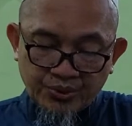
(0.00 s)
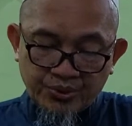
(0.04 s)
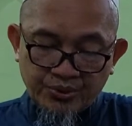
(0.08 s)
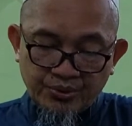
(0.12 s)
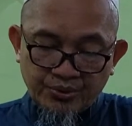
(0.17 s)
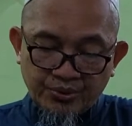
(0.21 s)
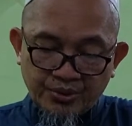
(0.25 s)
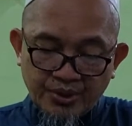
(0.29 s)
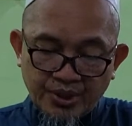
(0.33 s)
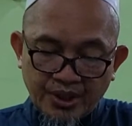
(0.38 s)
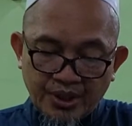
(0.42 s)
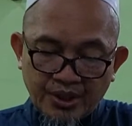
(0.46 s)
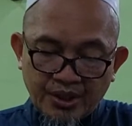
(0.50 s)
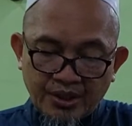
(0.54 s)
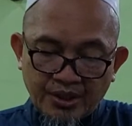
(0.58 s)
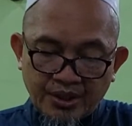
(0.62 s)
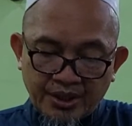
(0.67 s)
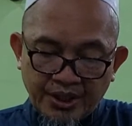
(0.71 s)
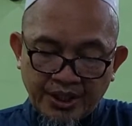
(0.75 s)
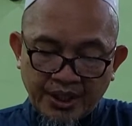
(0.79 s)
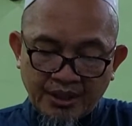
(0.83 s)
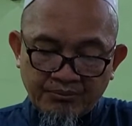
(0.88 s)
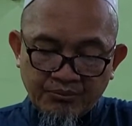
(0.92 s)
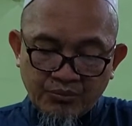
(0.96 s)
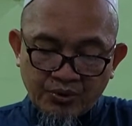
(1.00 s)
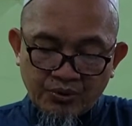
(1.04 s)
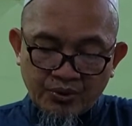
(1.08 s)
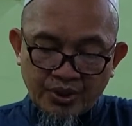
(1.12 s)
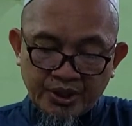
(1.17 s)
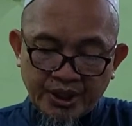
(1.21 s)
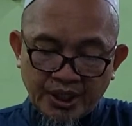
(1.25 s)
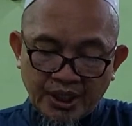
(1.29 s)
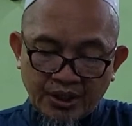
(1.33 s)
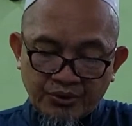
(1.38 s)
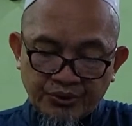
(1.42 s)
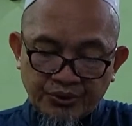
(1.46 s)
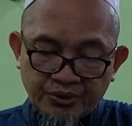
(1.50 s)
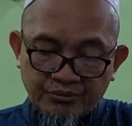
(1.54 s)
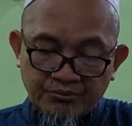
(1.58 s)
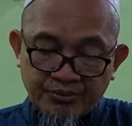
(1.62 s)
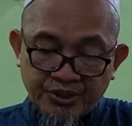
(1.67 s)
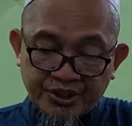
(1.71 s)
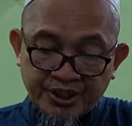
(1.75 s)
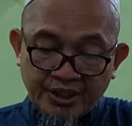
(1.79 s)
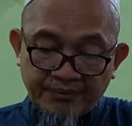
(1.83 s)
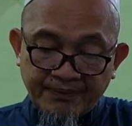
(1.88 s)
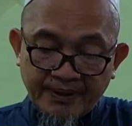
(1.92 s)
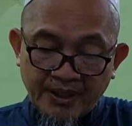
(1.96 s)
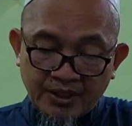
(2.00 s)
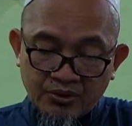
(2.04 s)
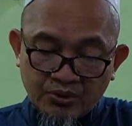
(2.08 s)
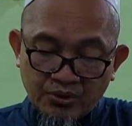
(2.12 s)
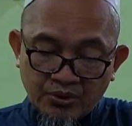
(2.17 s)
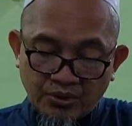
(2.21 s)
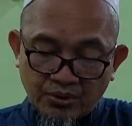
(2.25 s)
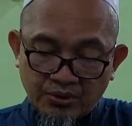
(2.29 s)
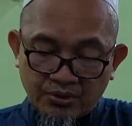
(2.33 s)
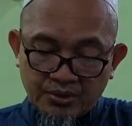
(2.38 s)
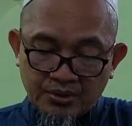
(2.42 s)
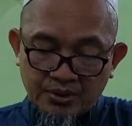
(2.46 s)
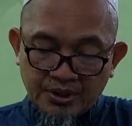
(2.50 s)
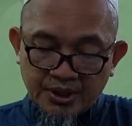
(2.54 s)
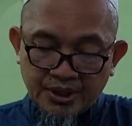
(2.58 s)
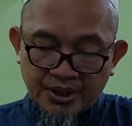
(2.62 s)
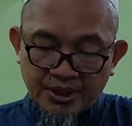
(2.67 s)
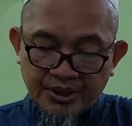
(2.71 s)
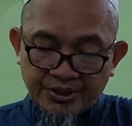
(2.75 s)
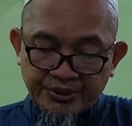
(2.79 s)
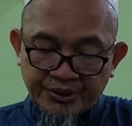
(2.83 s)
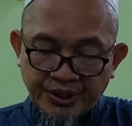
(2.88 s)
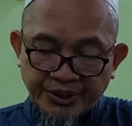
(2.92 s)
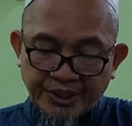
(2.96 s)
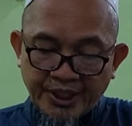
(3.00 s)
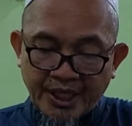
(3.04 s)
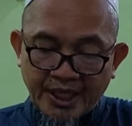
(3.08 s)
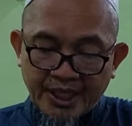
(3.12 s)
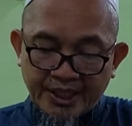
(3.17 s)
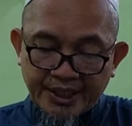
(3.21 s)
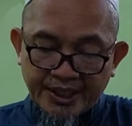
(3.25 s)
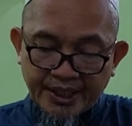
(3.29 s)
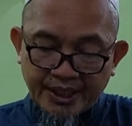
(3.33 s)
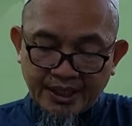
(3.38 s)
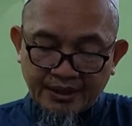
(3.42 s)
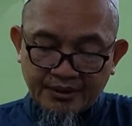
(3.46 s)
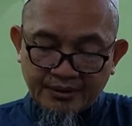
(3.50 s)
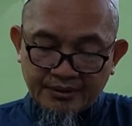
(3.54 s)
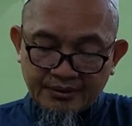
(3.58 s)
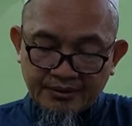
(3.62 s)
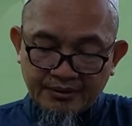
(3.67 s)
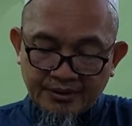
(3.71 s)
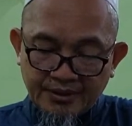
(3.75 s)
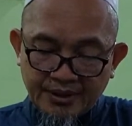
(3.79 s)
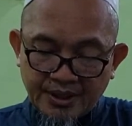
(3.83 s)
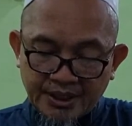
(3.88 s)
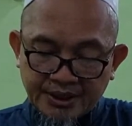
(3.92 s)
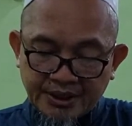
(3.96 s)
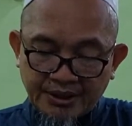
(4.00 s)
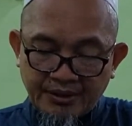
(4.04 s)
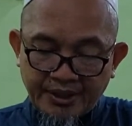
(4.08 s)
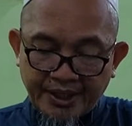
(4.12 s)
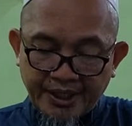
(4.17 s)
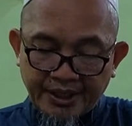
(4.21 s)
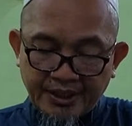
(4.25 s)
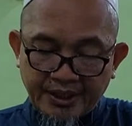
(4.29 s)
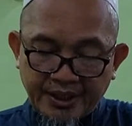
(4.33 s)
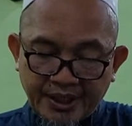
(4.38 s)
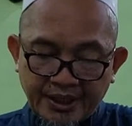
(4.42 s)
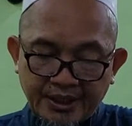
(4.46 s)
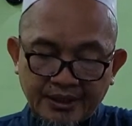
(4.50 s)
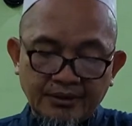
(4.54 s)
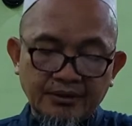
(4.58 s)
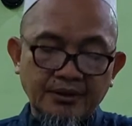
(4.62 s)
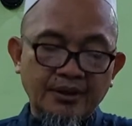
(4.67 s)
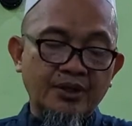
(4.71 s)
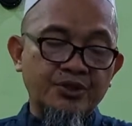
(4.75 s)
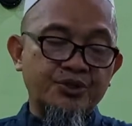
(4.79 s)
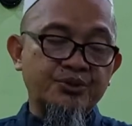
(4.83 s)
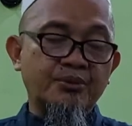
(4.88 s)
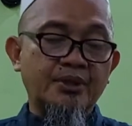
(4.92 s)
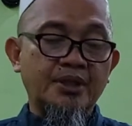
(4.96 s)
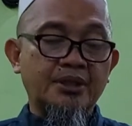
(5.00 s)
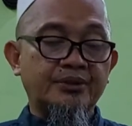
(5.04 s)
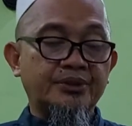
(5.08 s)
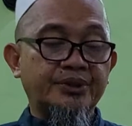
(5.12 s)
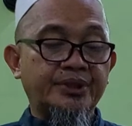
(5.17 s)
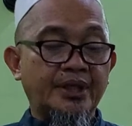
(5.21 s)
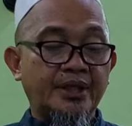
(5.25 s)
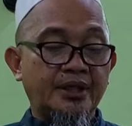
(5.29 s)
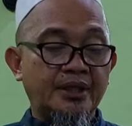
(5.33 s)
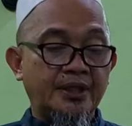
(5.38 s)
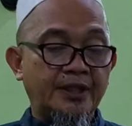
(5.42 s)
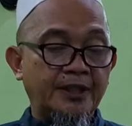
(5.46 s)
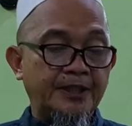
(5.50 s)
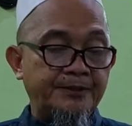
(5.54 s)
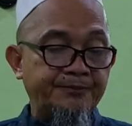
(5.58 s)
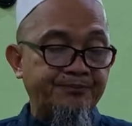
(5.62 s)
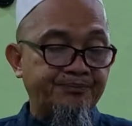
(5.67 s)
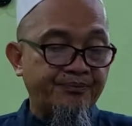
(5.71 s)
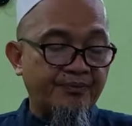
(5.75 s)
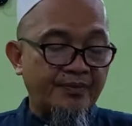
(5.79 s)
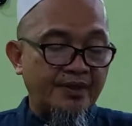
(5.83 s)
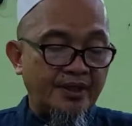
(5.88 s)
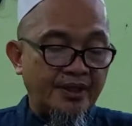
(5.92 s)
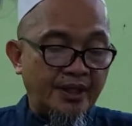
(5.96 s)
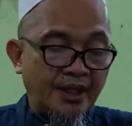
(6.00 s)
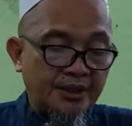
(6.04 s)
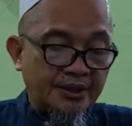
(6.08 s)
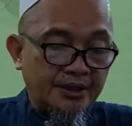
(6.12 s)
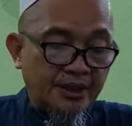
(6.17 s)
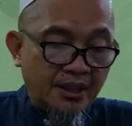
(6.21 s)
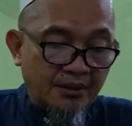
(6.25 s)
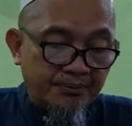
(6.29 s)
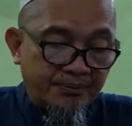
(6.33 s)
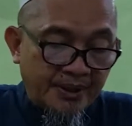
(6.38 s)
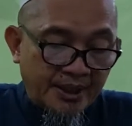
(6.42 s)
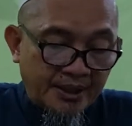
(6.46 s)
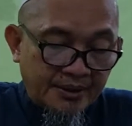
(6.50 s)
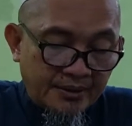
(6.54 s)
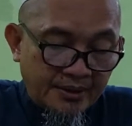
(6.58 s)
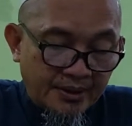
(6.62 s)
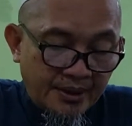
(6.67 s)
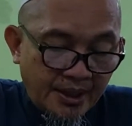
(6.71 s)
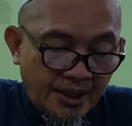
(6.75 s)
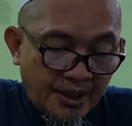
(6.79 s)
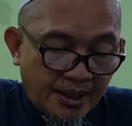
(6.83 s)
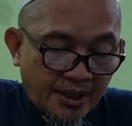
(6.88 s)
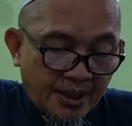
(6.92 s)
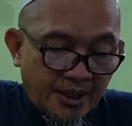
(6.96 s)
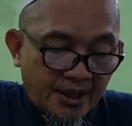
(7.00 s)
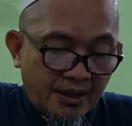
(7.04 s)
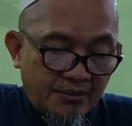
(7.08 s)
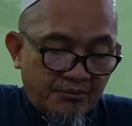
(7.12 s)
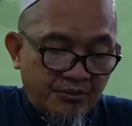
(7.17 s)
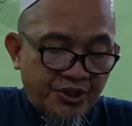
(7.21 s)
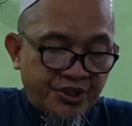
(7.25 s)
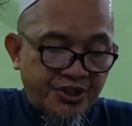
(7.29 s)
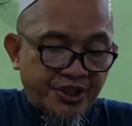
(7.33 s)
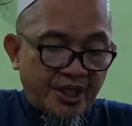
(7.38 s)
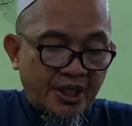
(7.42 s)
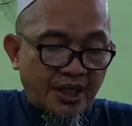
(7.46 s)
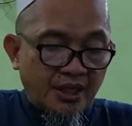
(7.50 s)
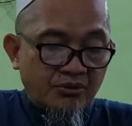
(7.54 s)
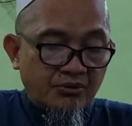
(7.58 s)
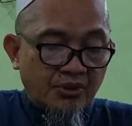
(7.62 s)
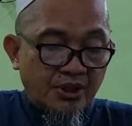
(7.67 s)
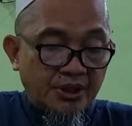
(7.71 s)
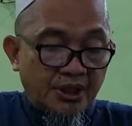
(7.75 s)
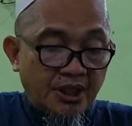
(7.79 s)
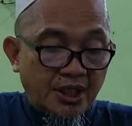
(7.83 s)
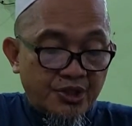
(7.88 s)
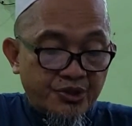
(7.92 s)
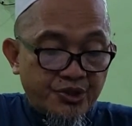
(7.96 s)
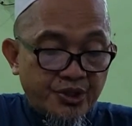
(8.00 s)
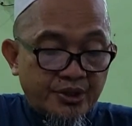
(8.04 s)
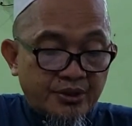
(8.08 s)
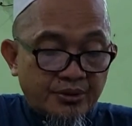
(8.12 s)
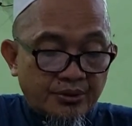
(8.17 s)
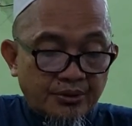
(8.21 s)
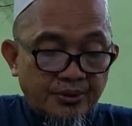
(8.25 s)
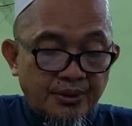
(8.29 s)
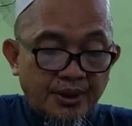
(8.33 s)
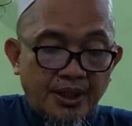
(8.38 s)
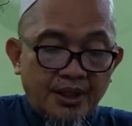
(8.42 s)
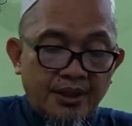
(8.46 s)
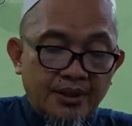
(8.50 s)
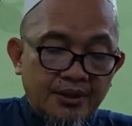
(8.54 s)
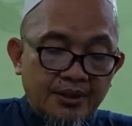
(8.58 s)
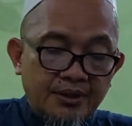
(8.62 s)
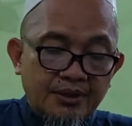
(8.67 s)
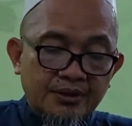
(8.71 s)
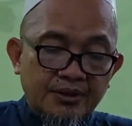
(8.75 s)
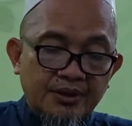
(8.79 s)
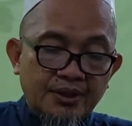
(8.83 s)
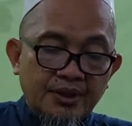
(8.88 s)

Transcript: ketujuh, diamku adalah untuk bertafakur tentang akhirat atau ayat-ayat Allah Subhanahu wa taala. Yang kedelapan, bicaraku adalah zikrullah